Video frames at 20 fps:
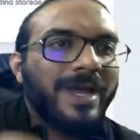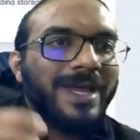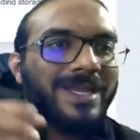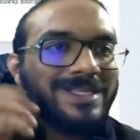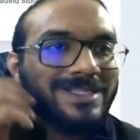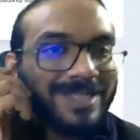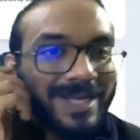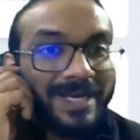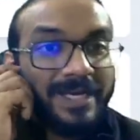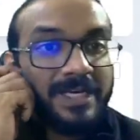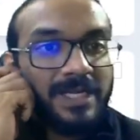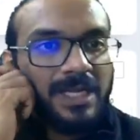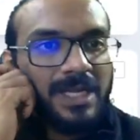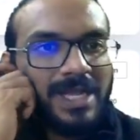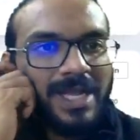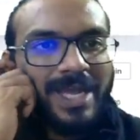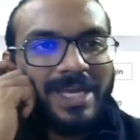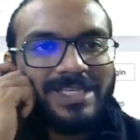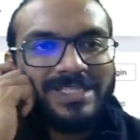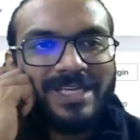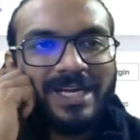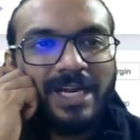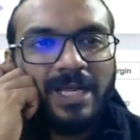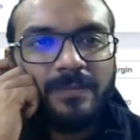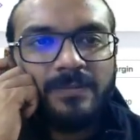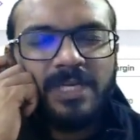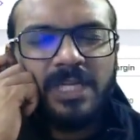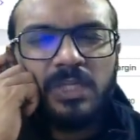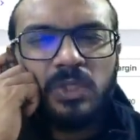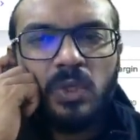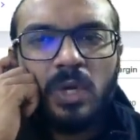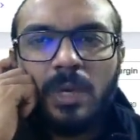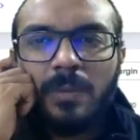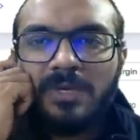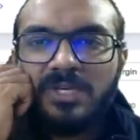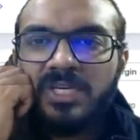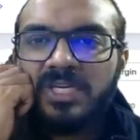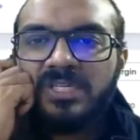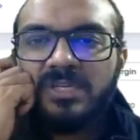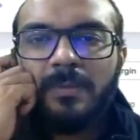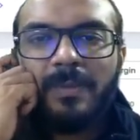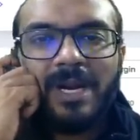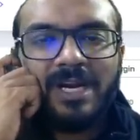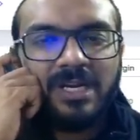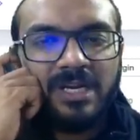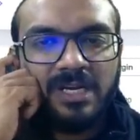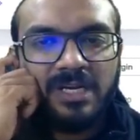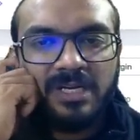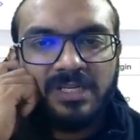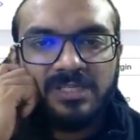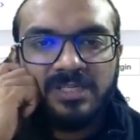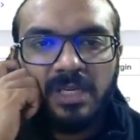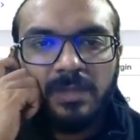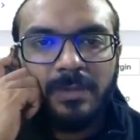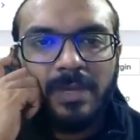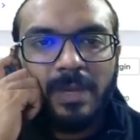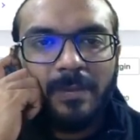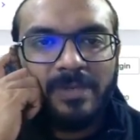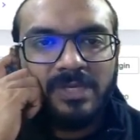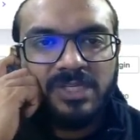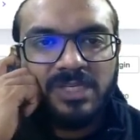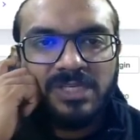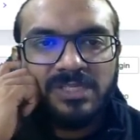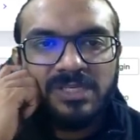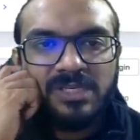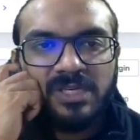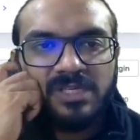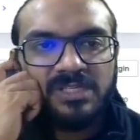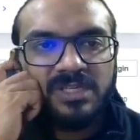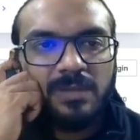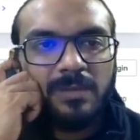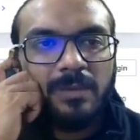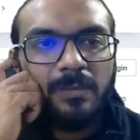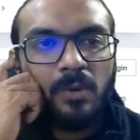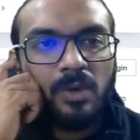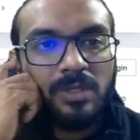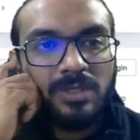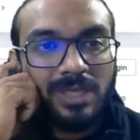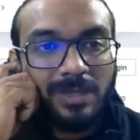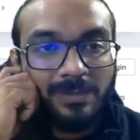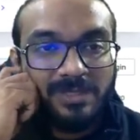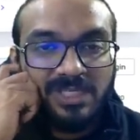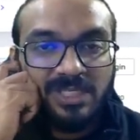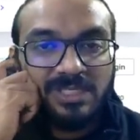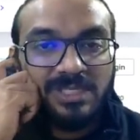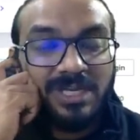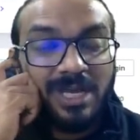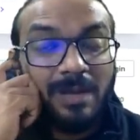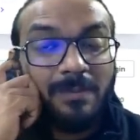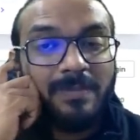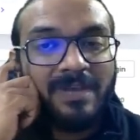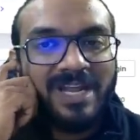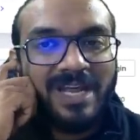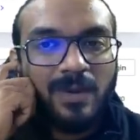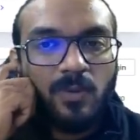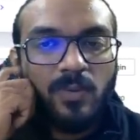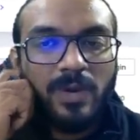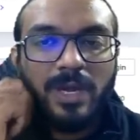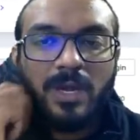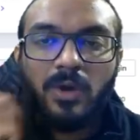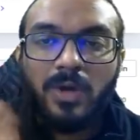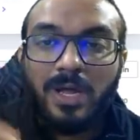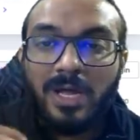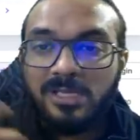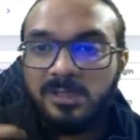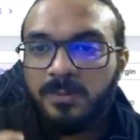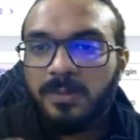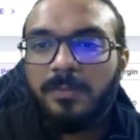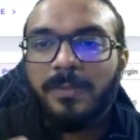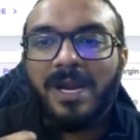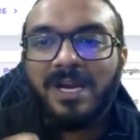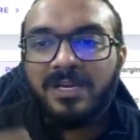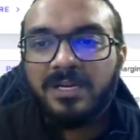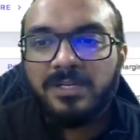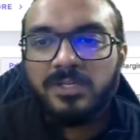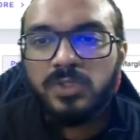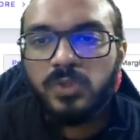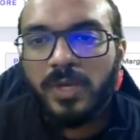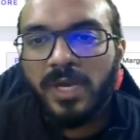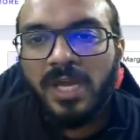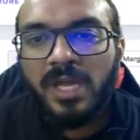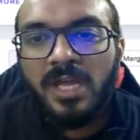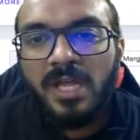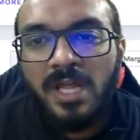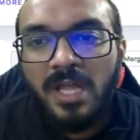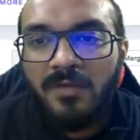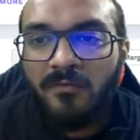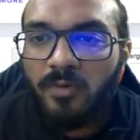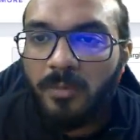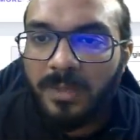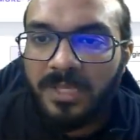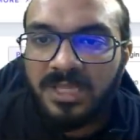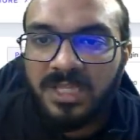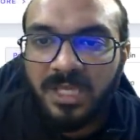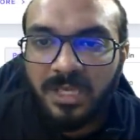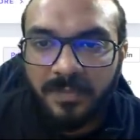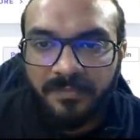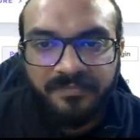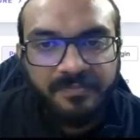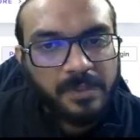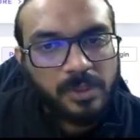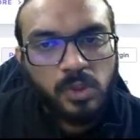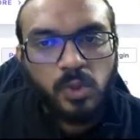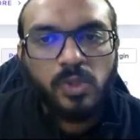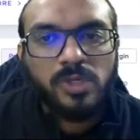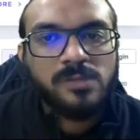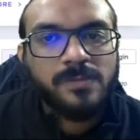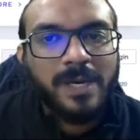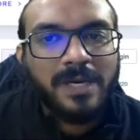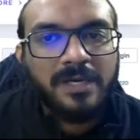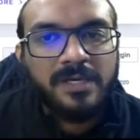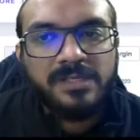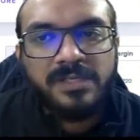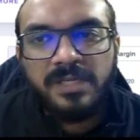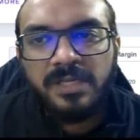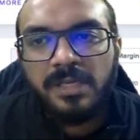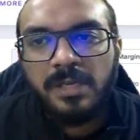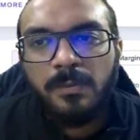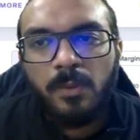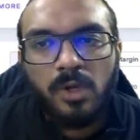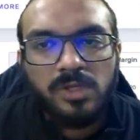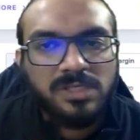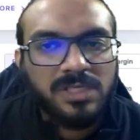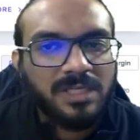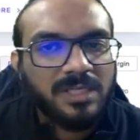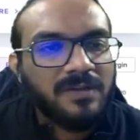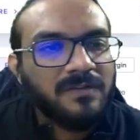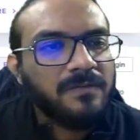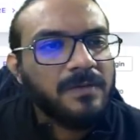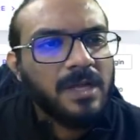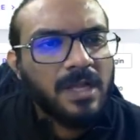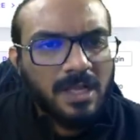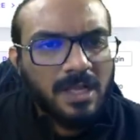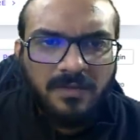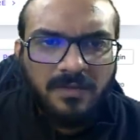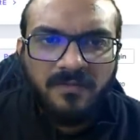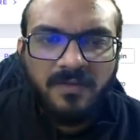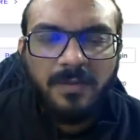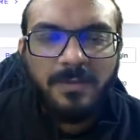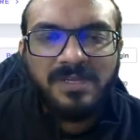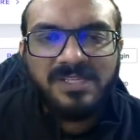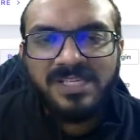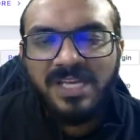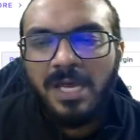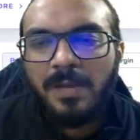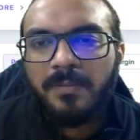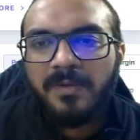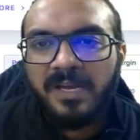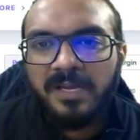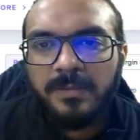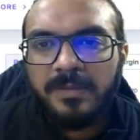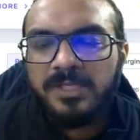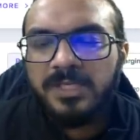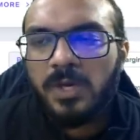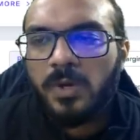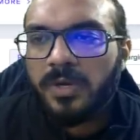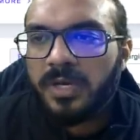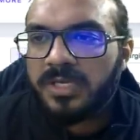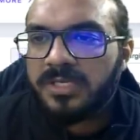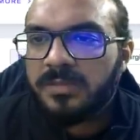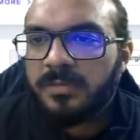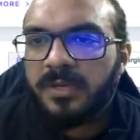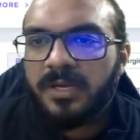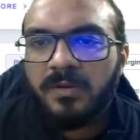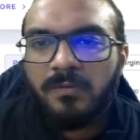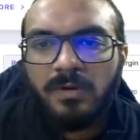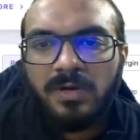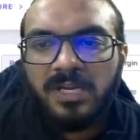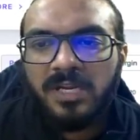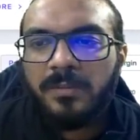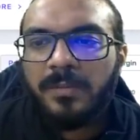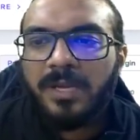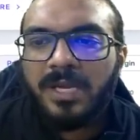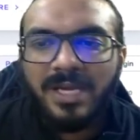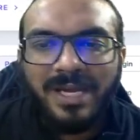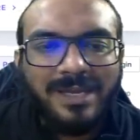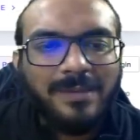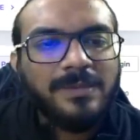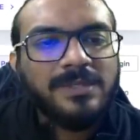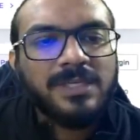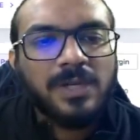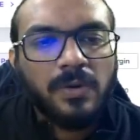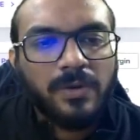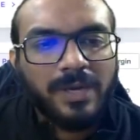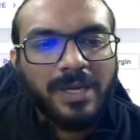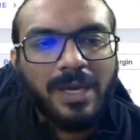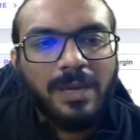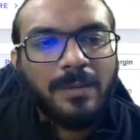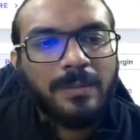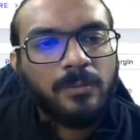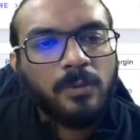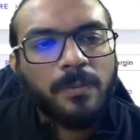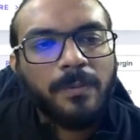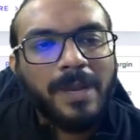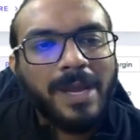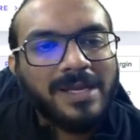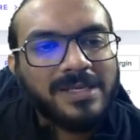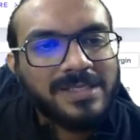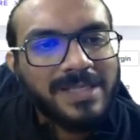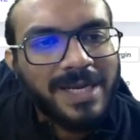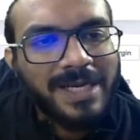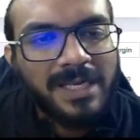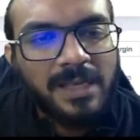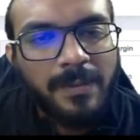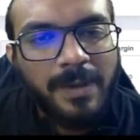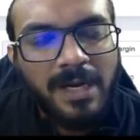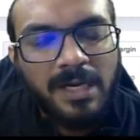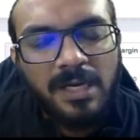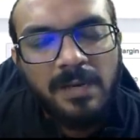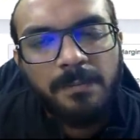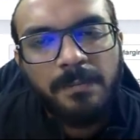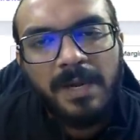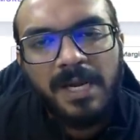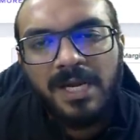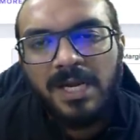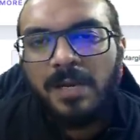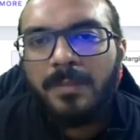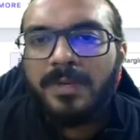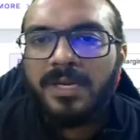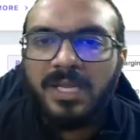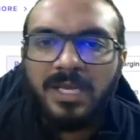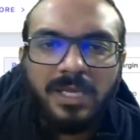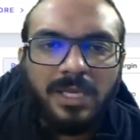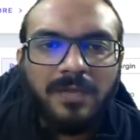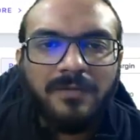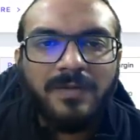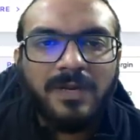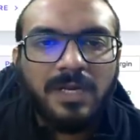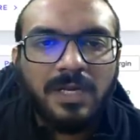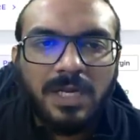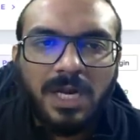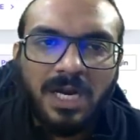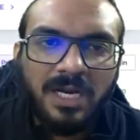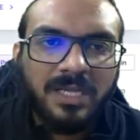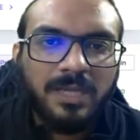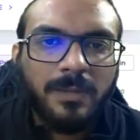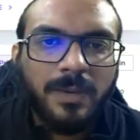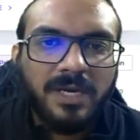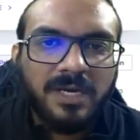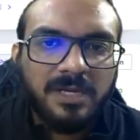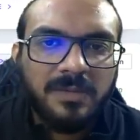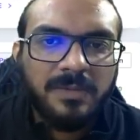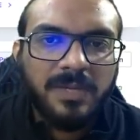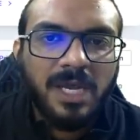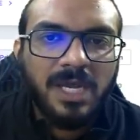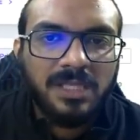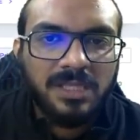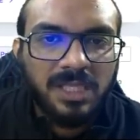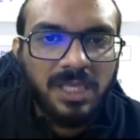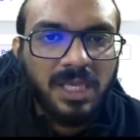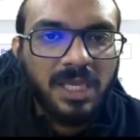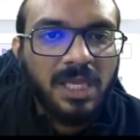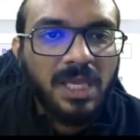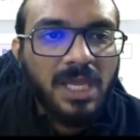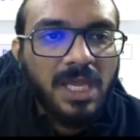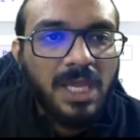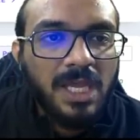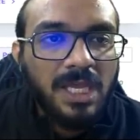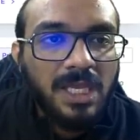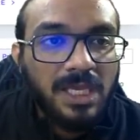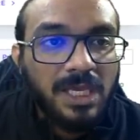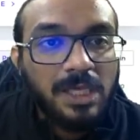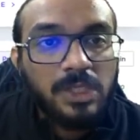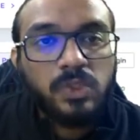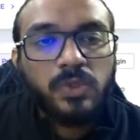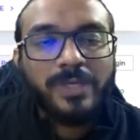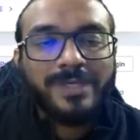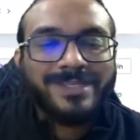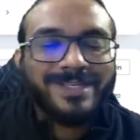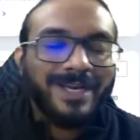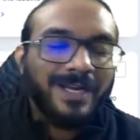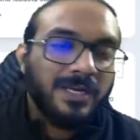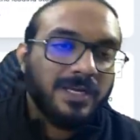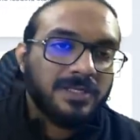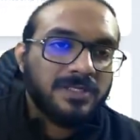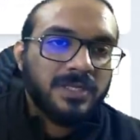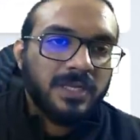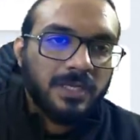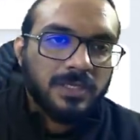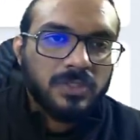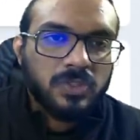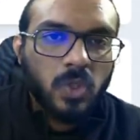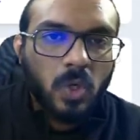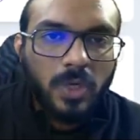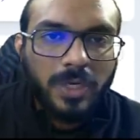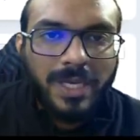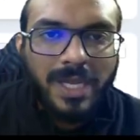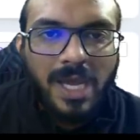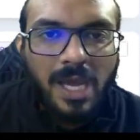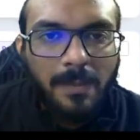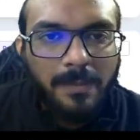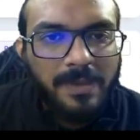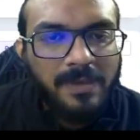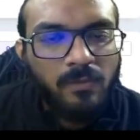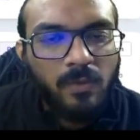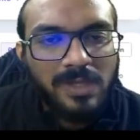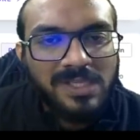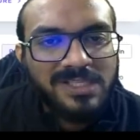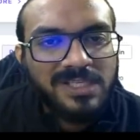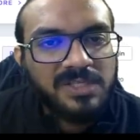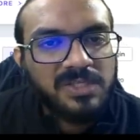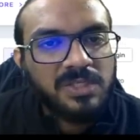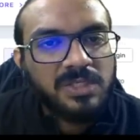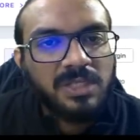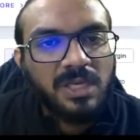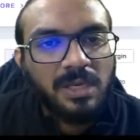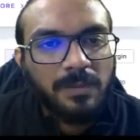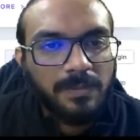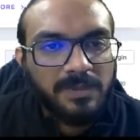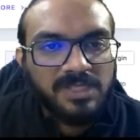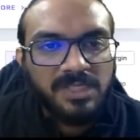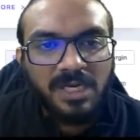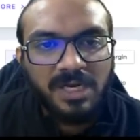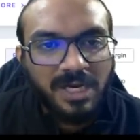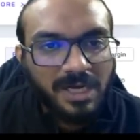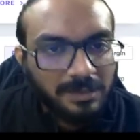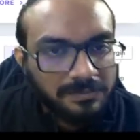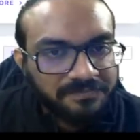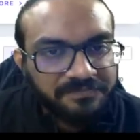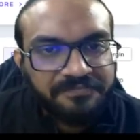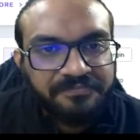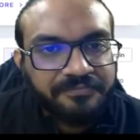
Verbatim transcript: है एक्साइड एक्साइड आप जानते हो हमेशा से बैटरी इंडस्ट्री में हमेशा इस इंडस्ट्री में बहुत हमेशा से नाम बनाया हुआ है और आज भी बैटरीज जो है वो मिलती है स्टोरेज बैटरीज इनकी बहुत ज्यादा फेमस है आप कहीं भी जाओगे किसी भी इन्वर्टर में कहीं भी जाओगे आप आपको एक्साइड की बैटरी पक्का मिलेगी इवन गाड़ी की बैटरी भी आती है ये जो एक्साइड इंडस्ट्री का स्टॉक है अभी वन पे चल रहा है